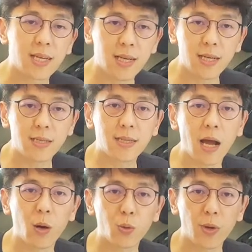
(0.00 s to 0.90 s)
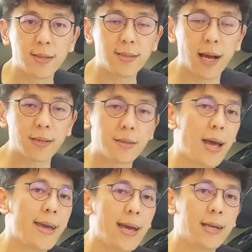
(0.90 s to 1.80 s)
依照原厂的
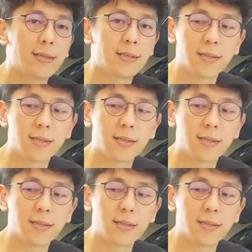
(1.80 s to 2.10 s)
胎压